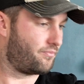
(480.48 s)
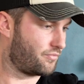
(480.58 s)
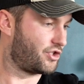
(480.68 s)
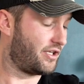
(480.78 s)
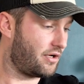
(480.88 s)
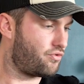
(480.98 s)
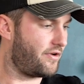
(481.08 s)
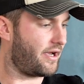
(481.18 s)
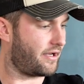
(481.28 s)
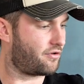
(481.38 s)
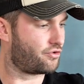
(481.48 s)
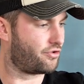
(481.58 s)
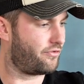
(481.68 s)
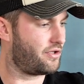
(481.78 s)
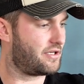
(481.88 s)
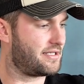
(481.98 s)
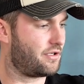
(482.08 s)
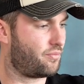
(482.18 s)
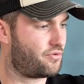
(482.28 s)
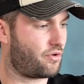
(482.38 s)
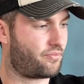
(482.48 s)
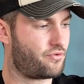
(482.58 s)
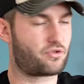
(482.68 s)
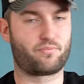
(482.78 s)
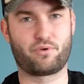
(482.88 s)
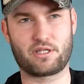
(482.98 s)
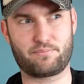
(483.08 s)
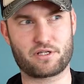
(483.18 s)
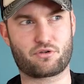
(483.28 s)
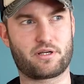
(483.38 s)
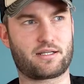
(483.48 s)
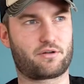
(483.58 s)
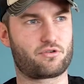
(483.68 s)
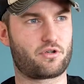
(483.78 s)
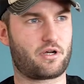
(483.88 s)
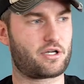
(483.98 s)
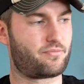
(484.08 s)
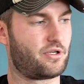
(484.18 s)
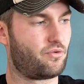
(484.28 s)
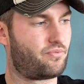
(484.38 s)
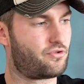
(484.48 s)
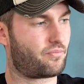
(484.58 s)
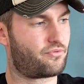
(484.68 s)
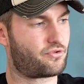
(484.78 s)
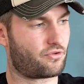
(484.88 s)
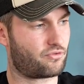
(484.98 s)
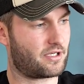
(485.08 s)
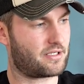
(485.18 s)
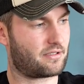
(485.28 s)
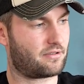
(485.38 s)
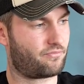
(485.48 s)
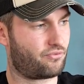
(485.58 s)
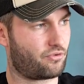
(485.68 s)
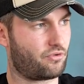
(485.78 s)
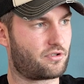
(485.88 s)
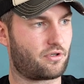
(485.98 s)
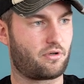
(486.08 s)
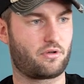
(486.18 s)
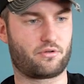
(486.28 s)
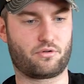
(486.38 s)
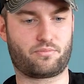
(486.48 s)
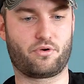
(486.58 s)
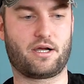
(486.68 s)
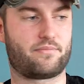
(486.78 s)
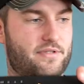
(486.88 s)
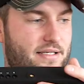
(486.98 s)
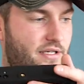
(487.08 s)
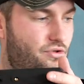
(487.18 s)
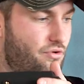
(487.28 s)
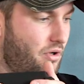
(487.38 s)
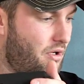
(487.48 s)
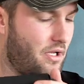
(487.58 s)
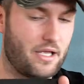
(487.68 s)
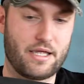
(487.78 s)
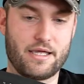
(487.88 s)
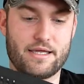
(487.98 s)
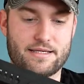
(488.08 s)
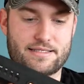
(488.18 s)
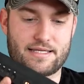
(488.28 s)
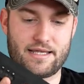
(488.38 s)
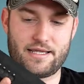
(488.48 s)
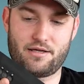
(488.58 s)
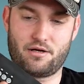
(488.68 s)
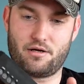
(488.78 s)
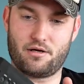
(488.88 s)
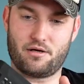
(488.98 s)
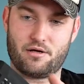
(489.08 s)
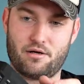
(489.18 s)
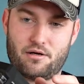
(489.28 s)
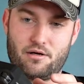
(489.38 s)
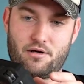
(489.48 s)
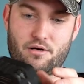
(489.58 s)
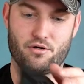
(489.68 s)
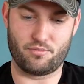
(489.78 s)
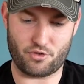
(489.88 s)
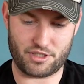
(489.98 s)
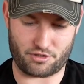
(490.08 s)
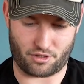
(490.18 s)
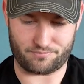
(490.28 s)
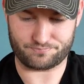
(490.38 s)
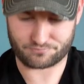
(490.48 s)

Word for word: que j'ai découvert et que je vais utiliser de plus en plus, peut-être pas sur les tracos orages, mais de plus en plus en tout cas pour d'autres euh, programmes, ça c'est sûr, c'est euh, le moniteur.